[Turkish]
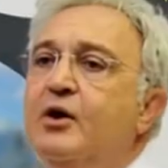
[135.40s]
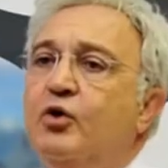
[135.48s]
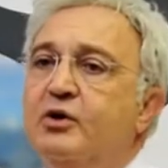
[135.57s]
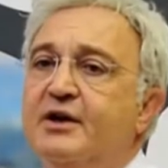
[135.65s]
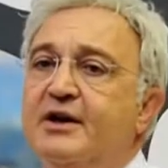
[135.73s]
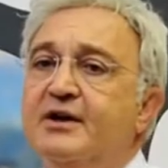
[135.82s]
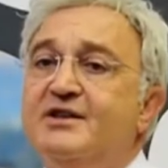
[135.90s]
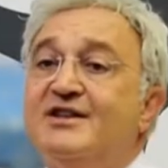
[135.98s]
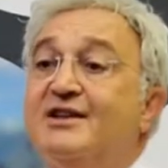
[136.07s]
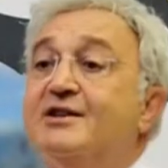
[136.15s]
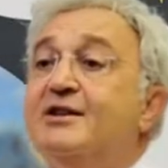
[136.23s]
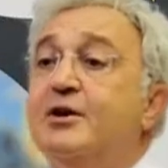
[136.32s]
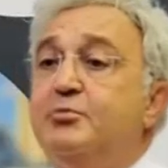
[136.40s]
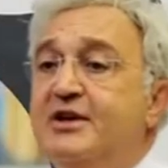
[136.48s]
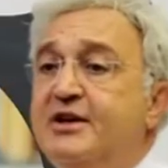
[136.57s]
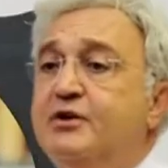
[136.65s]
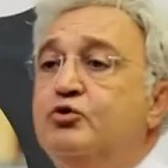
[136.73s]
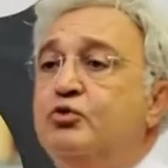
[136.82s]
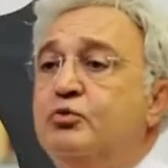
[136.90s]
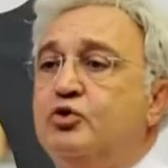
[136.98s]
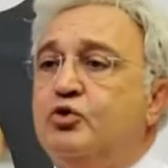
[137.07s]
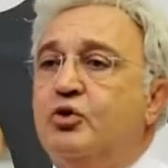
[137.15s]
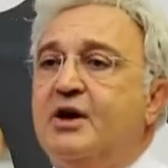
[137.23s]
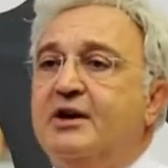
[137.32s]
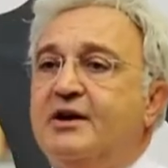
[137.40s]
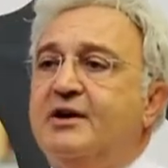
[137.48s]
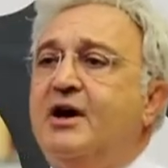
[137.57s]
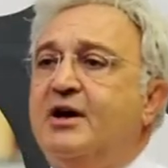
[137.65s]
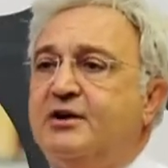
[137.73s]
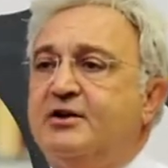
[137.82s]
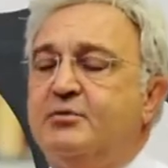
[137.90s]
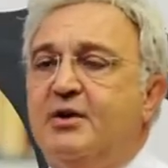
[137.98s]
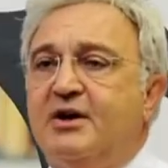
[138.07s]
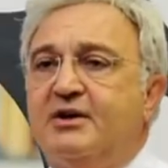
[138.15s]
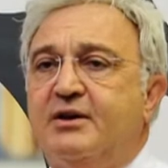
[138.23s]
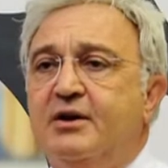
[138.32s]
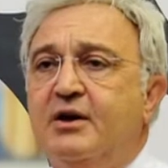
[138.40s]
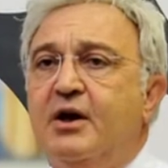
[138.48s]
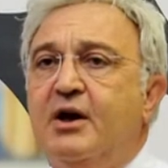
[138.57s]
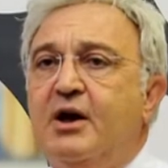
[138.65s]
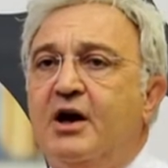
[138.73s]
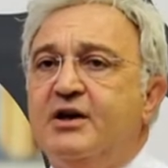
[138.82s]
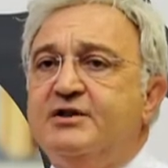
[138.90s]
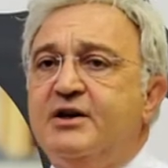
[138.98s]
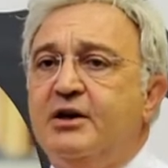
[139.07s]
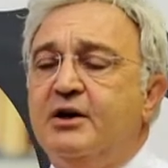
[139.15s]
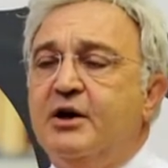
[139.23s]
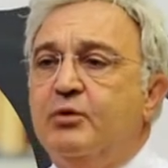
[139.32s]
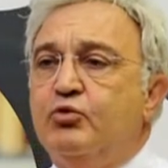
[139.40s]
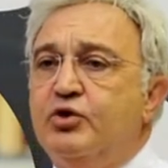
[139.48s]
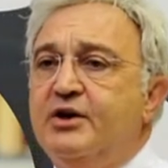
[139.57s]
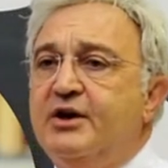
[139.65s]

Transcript: onların satılabilir yumurta oranlarını artırmaktı. Ancak bunun